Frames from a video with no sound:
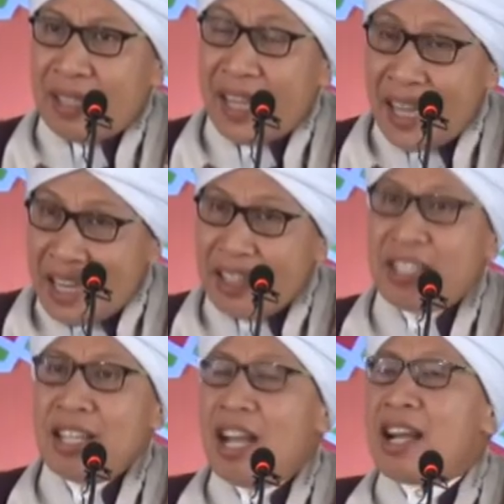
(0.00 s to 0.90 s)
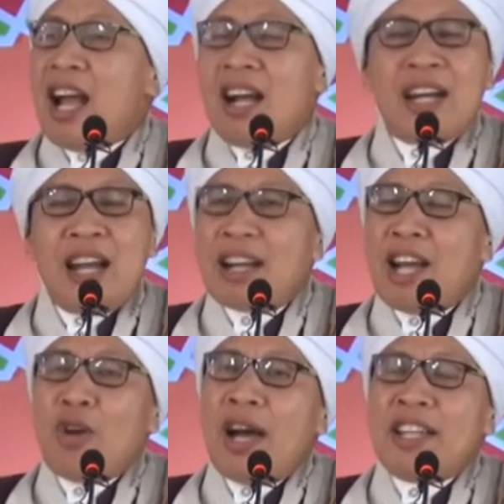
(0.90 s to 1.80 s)
Kayaknya sih nggak nggak
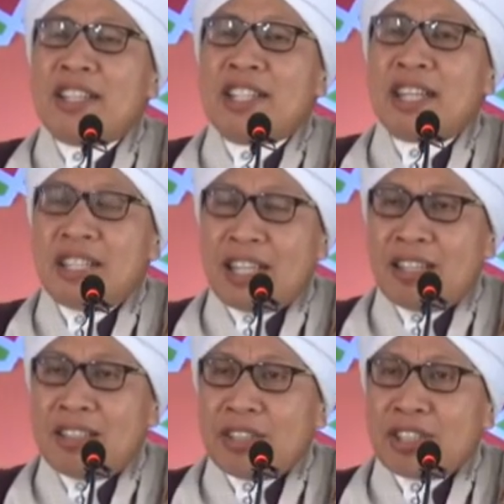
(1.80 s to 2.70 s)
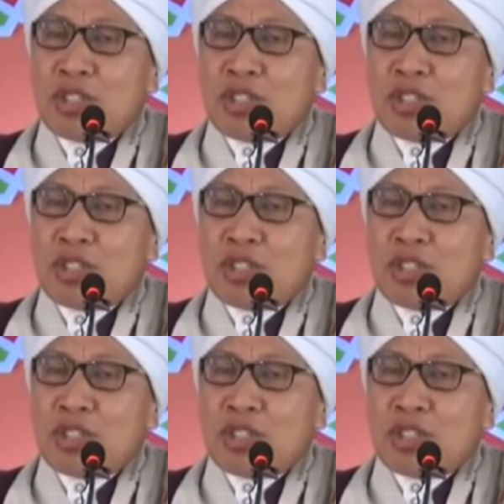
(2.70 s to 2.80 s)
kalau hanya sekedar